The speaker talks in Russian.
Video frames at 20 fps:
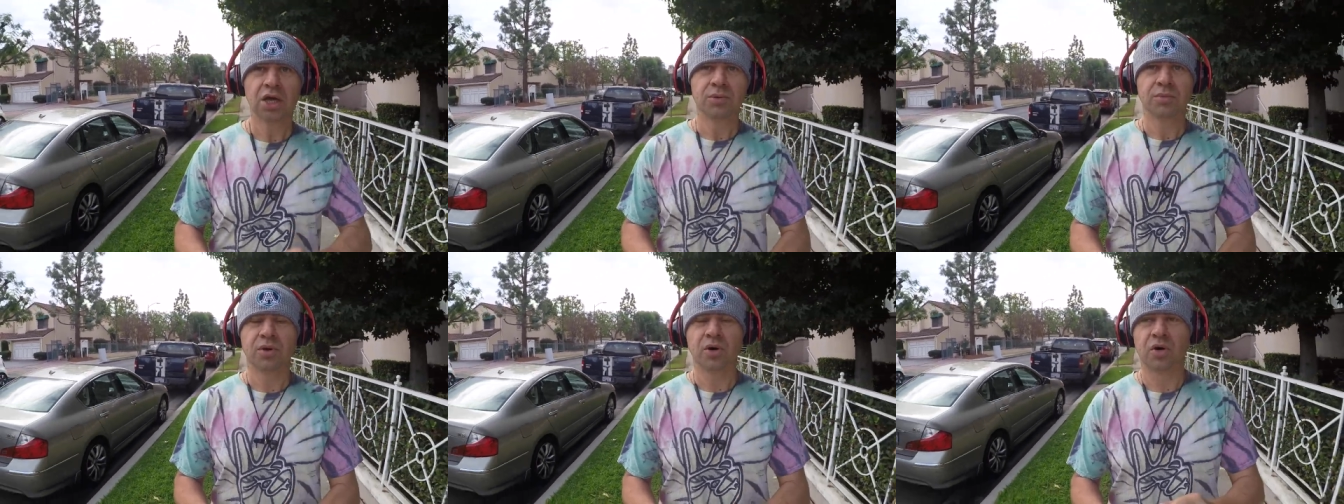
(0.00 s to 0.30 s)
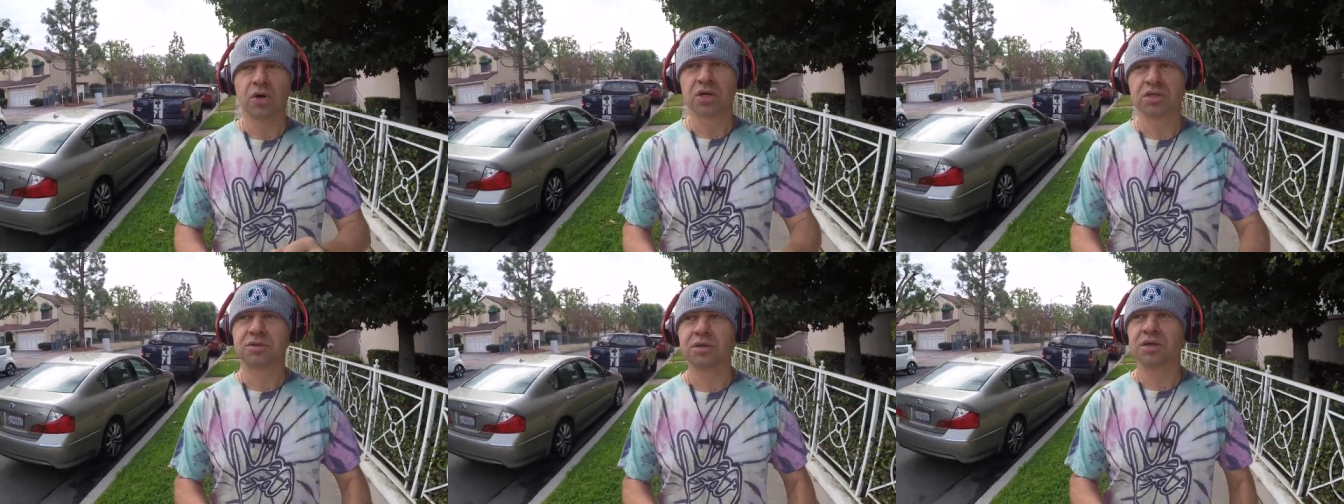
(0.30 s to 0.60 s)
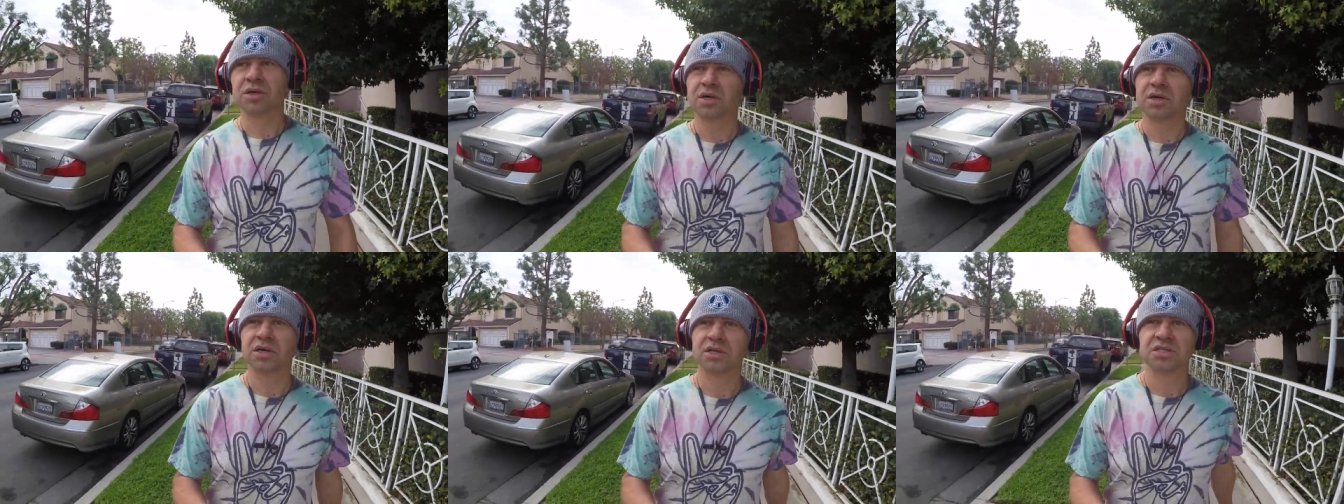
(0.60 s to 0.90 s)
Вот.
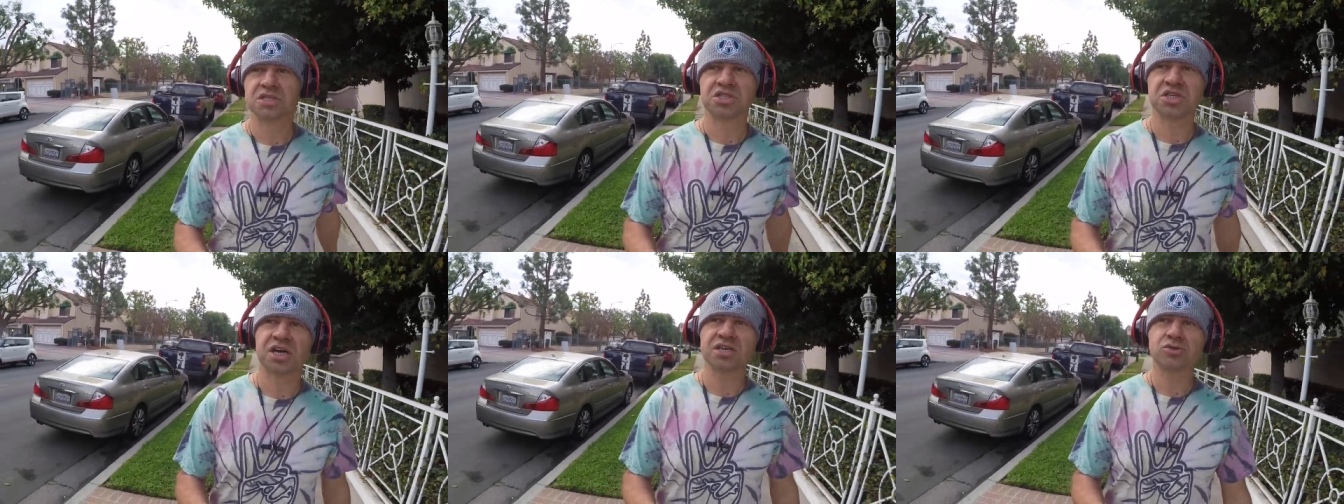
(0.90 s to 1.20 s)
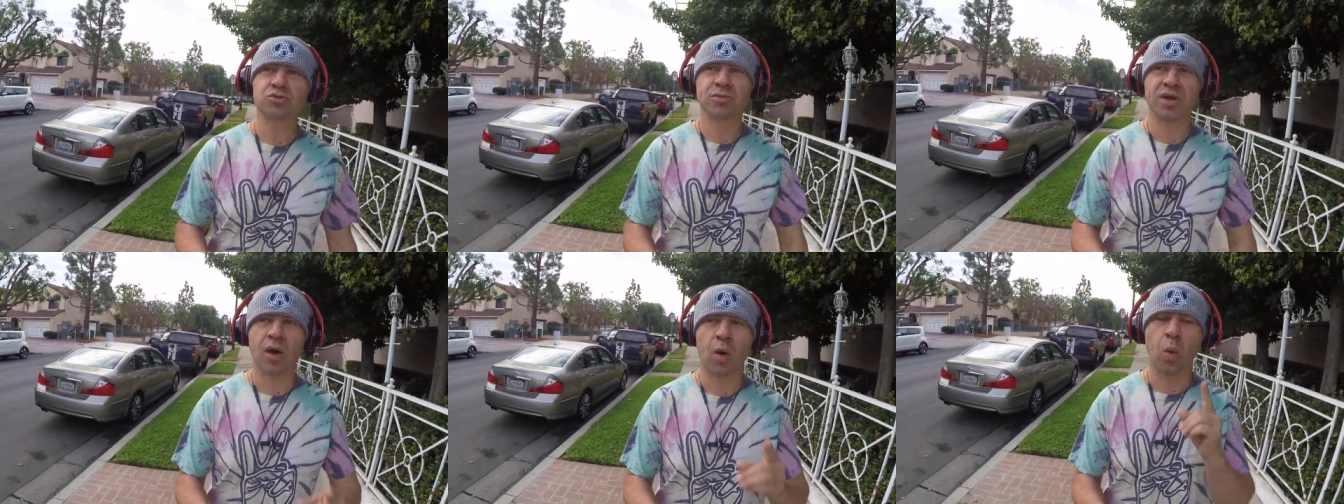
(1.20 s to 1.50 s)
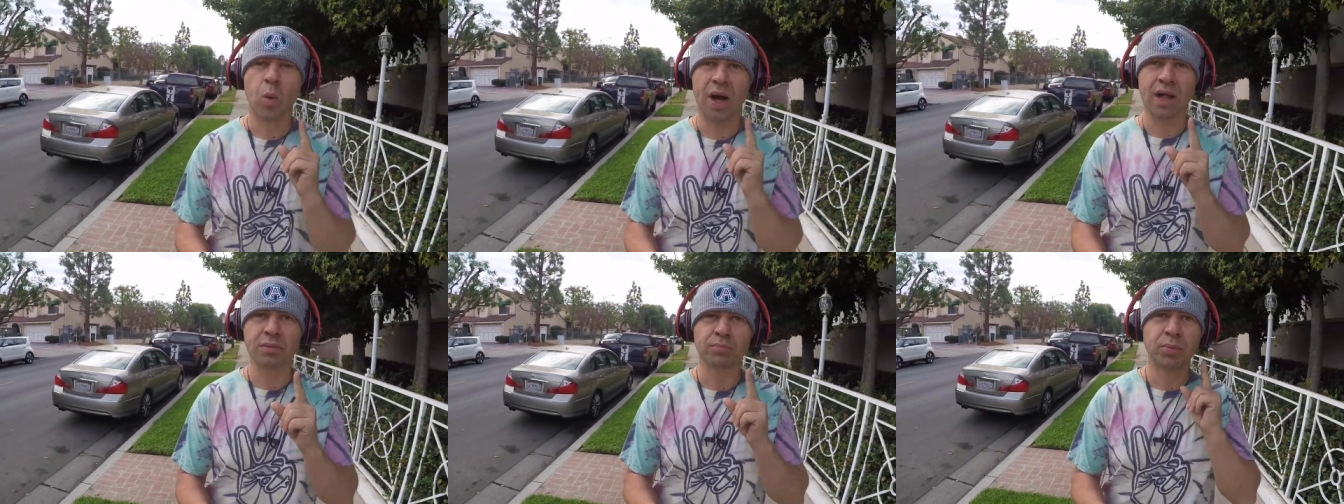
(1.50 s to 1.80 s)
Э, сейчас у меня
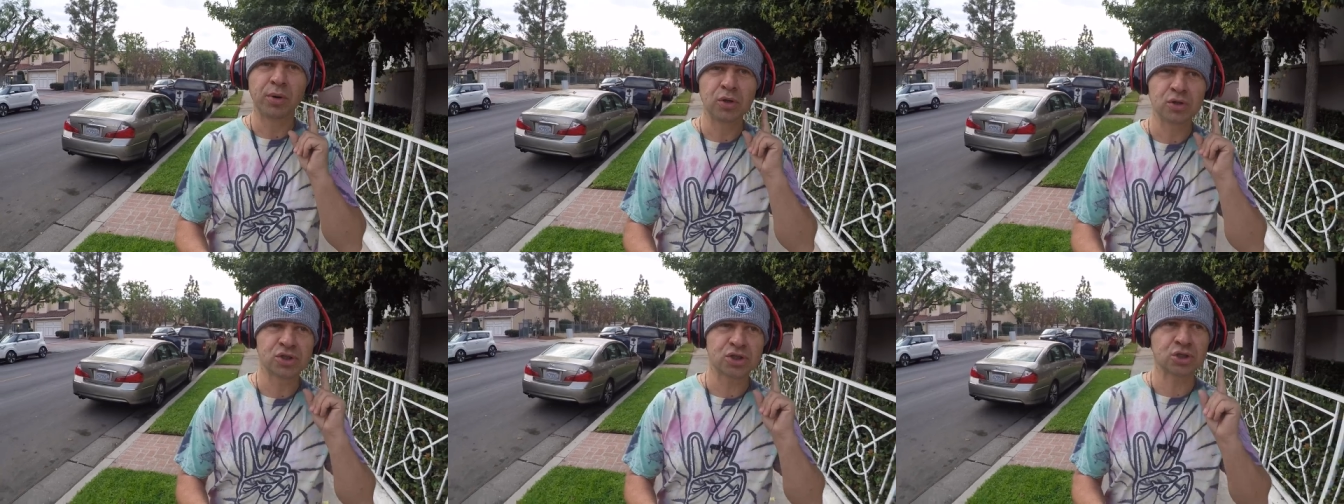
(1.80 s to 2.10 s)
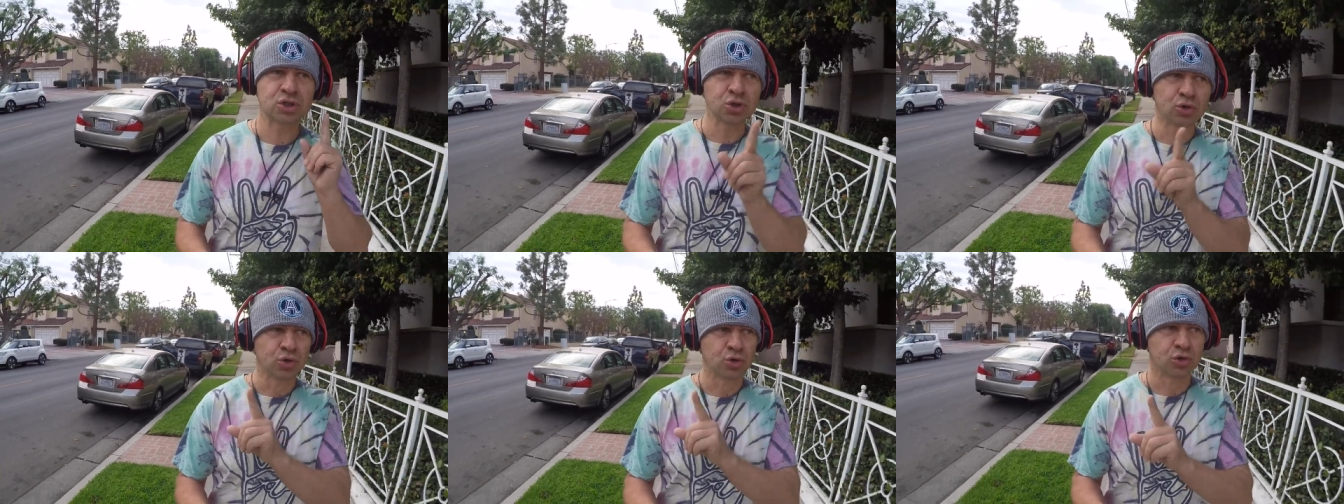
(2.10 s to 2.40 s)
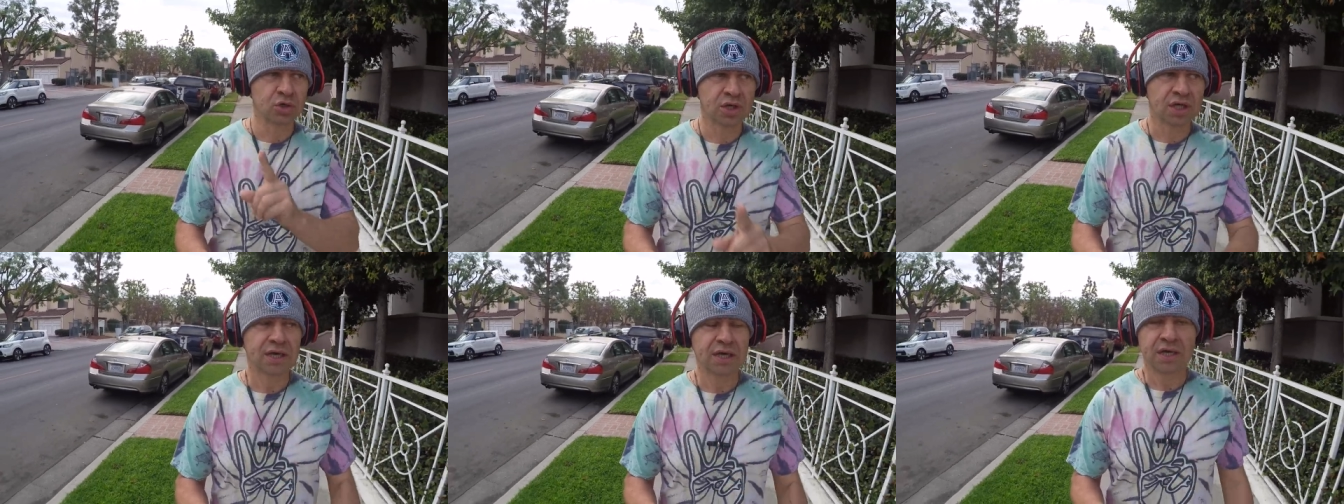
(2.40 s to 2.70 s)
One Plus Two.